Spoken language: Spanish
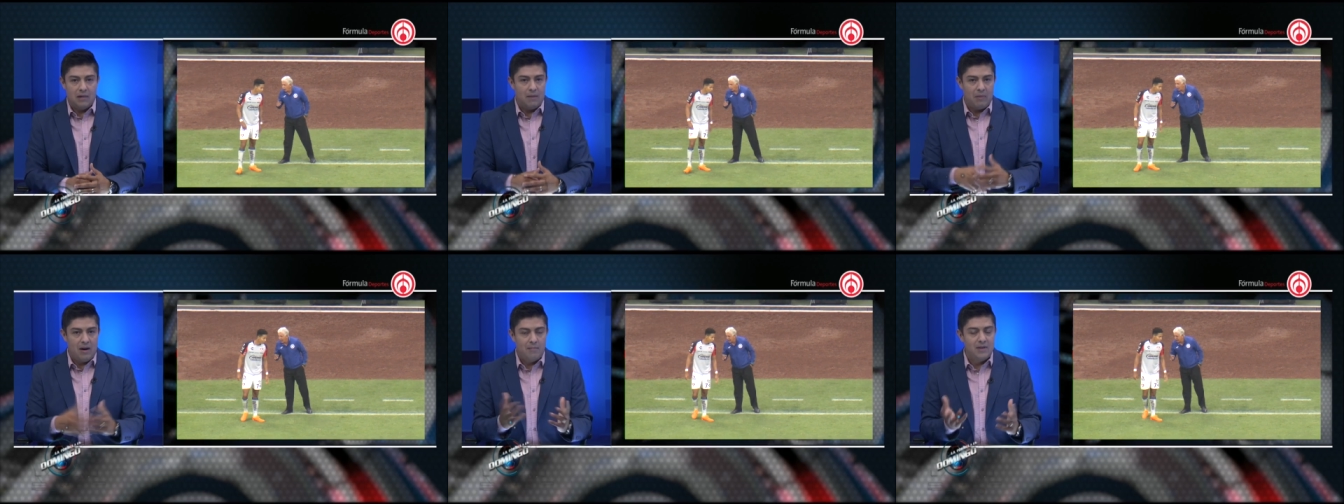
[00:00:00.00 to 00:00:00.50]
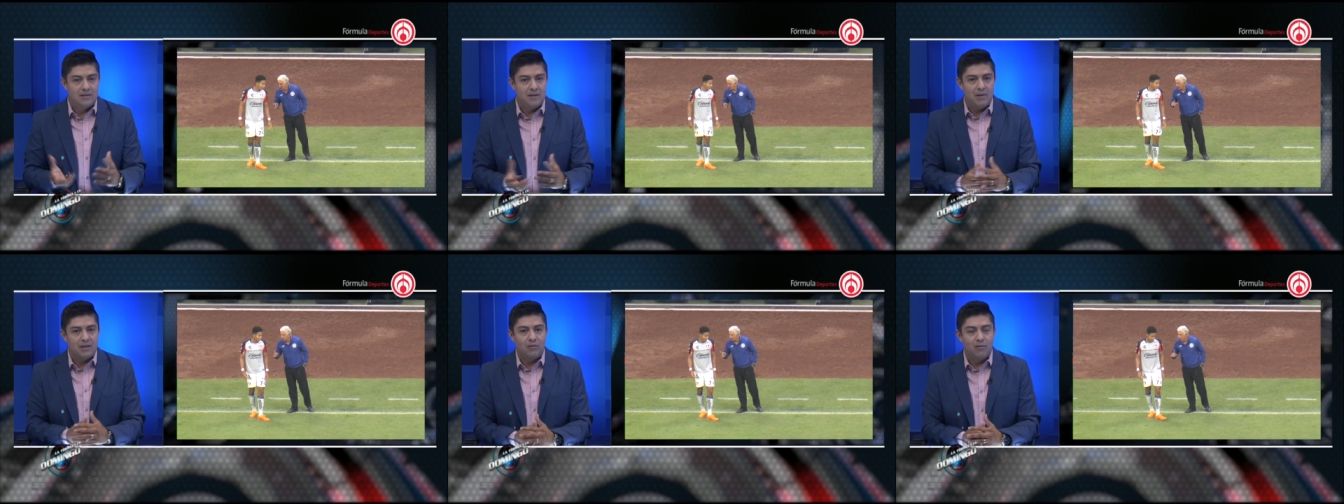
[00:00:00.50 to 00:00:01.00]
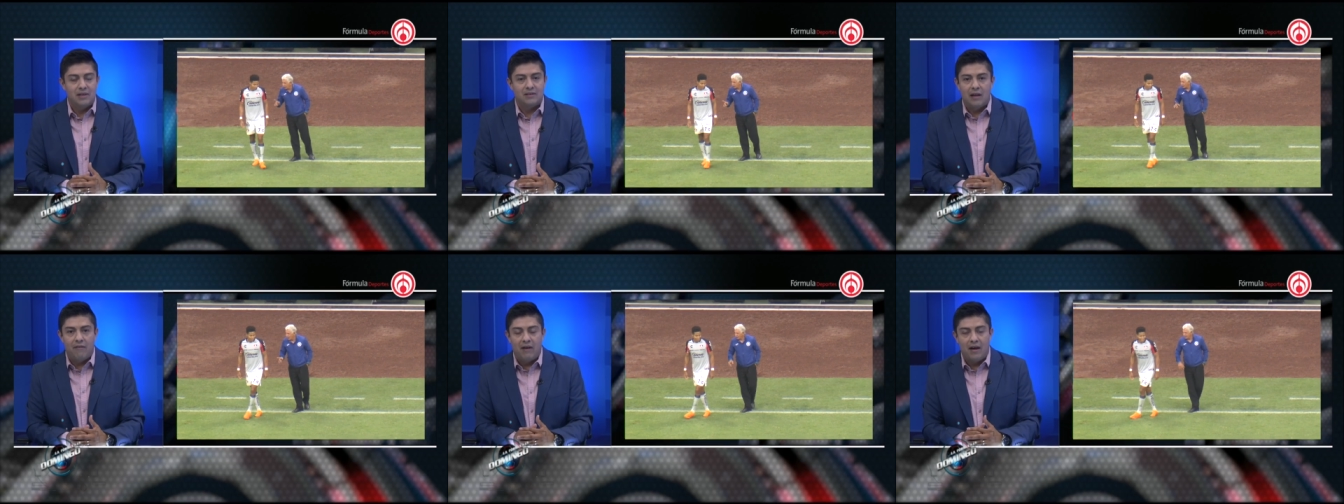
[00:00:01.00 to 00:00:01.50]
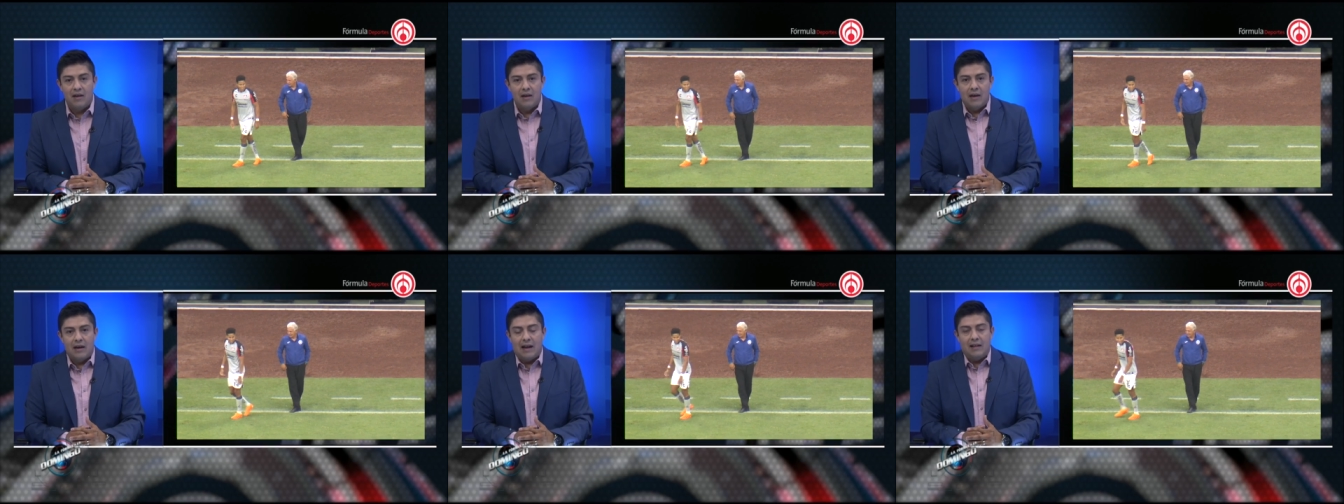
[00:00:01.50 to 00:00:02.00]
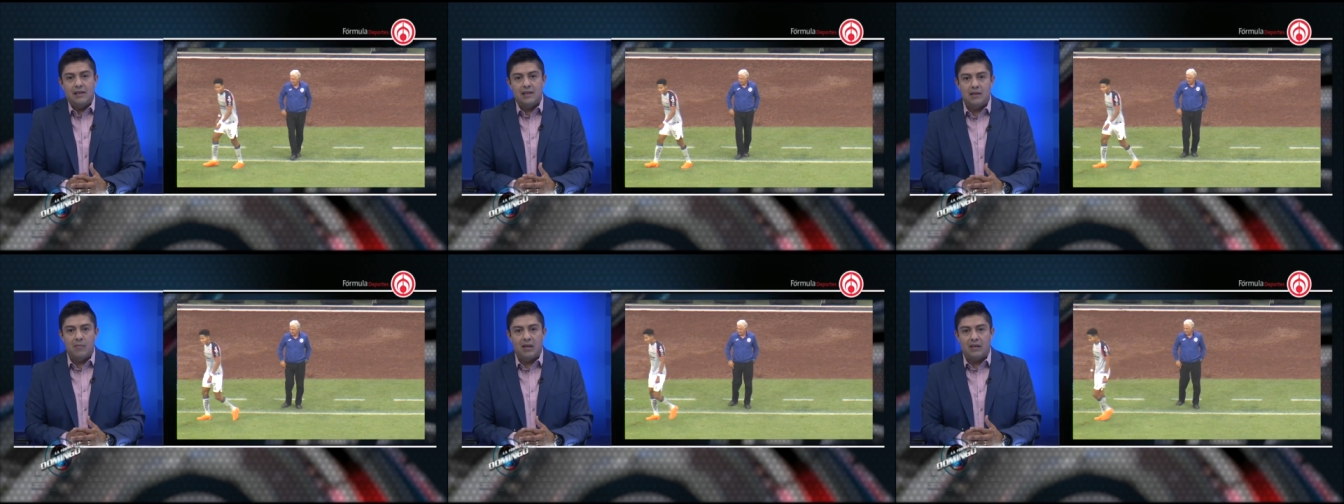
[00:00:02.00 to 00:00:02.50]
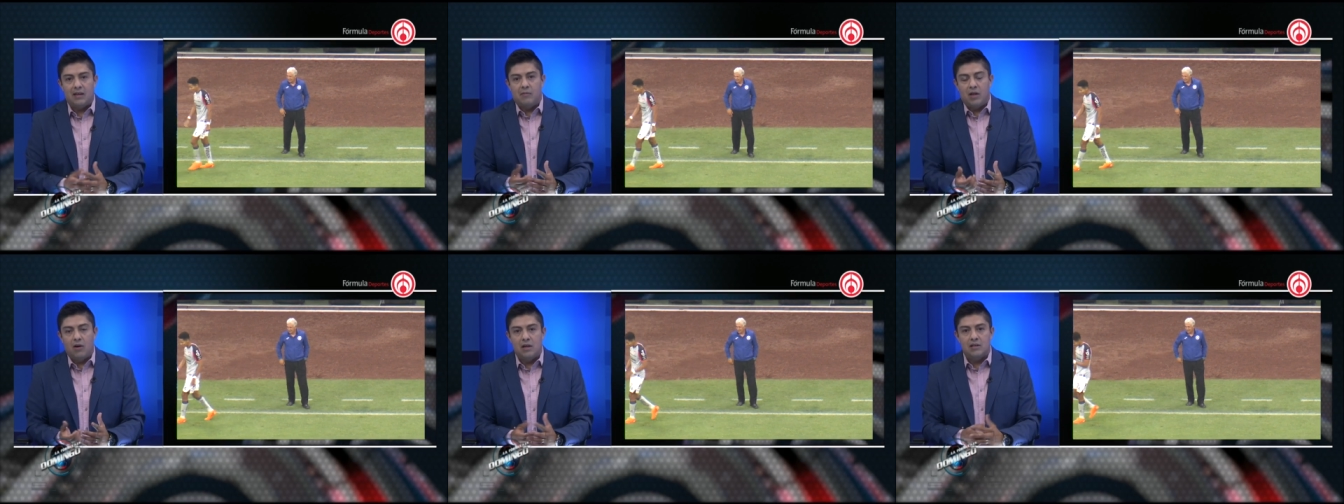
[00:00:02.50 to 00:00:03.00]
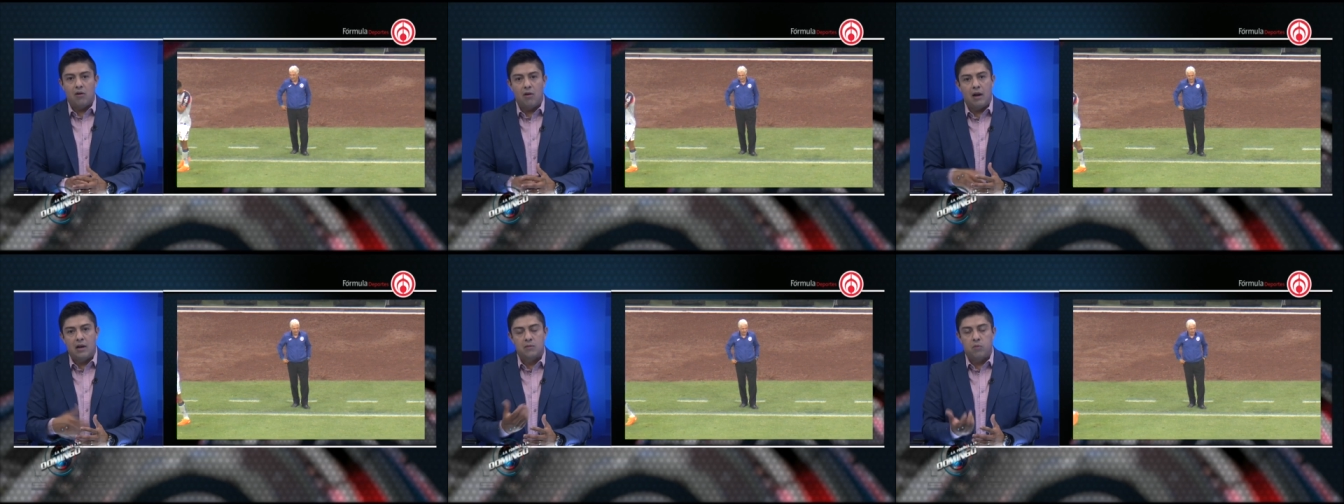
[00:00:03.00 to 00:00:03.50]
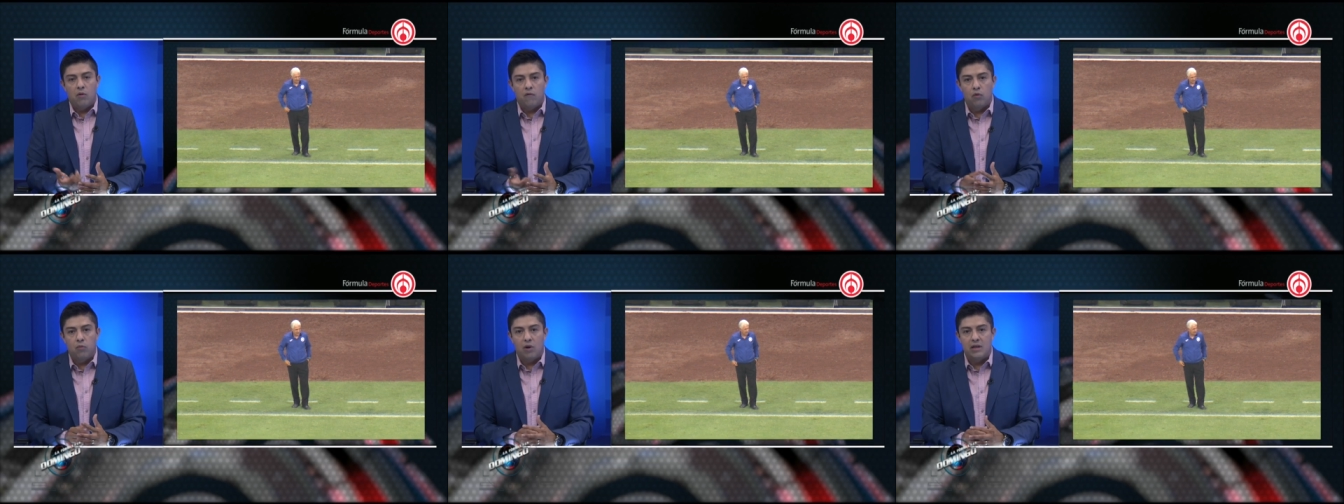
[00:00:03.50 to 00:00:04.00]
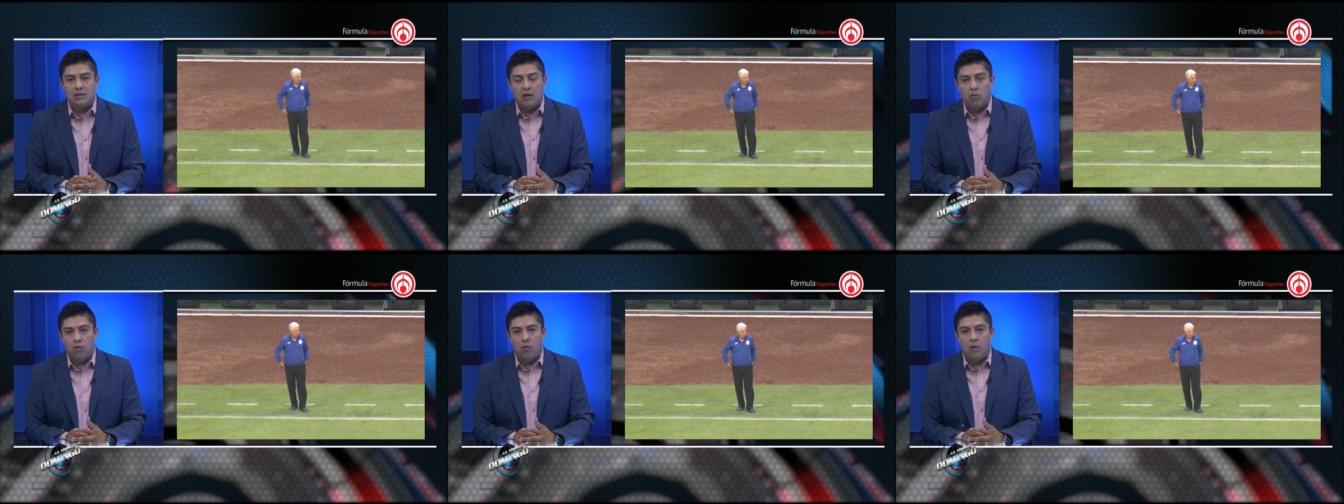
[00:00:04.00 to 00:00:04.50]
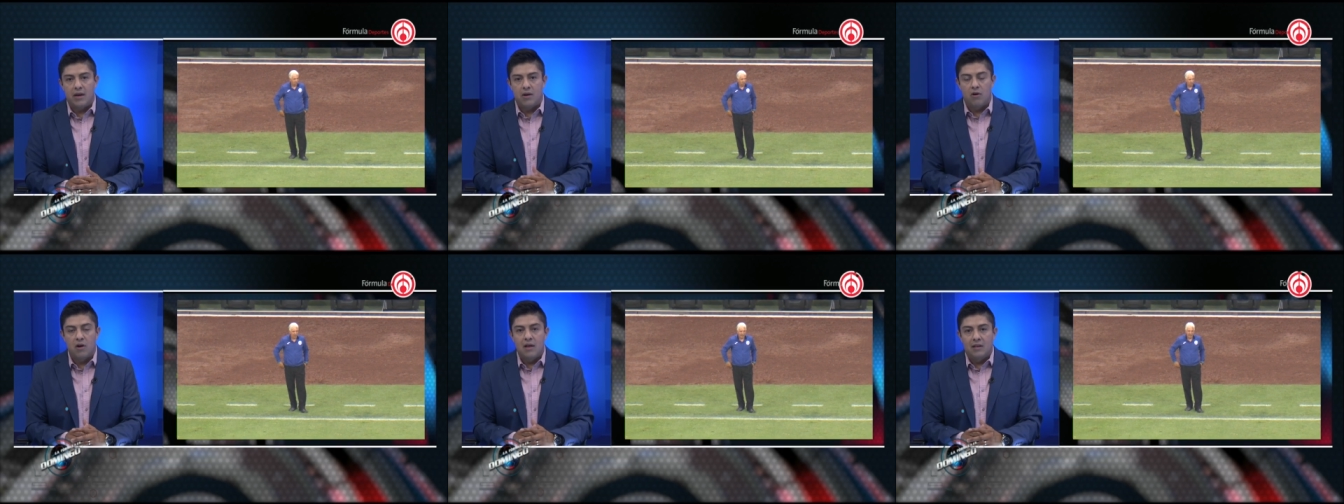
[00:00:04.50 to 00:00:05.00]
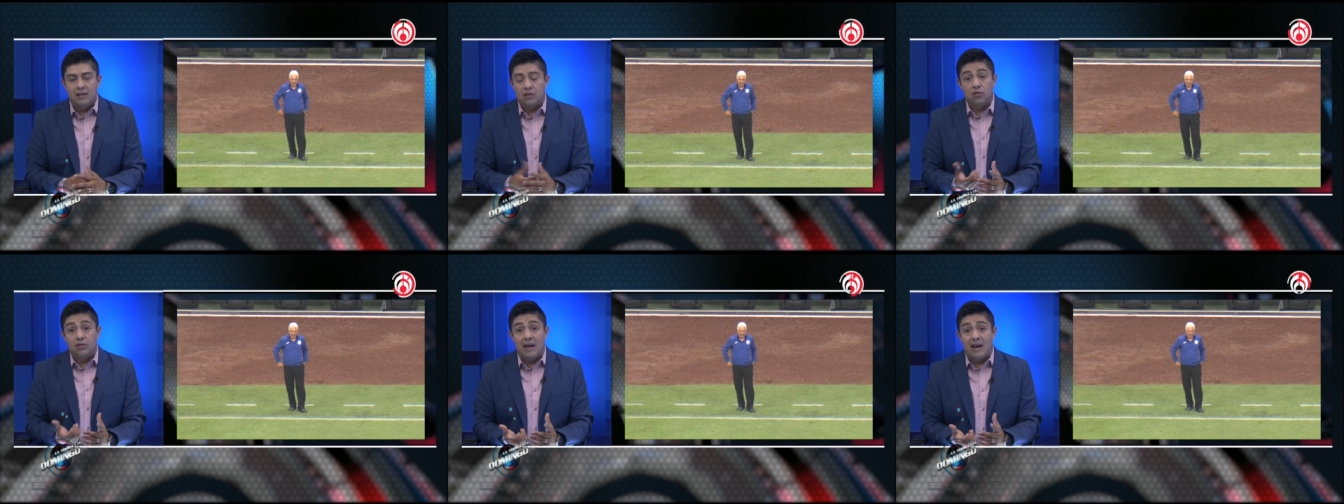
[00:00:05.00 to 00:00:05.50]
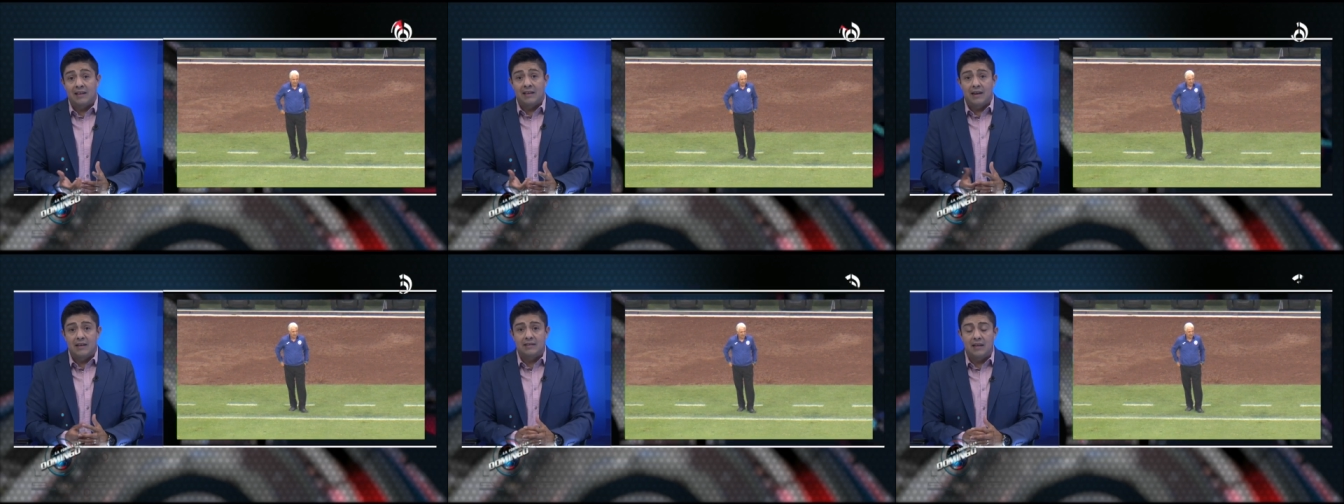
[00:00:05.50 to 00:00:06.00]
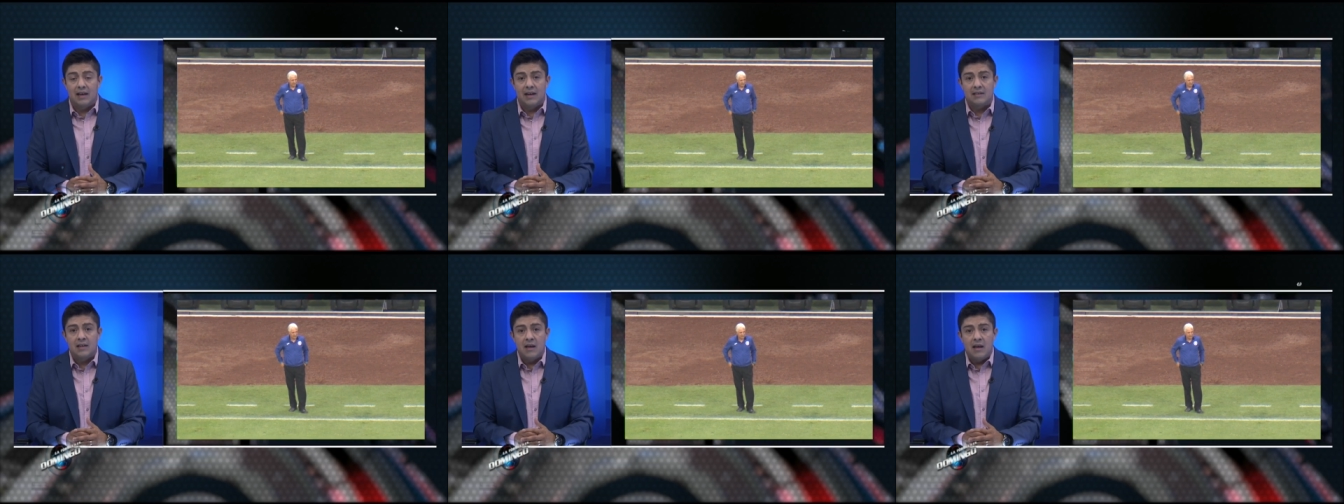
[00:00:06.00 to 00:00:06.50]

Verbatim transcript: Para mí se me hace una estafa grandísima, 3 millones de dólares por un futbolista uruguayo de sus características.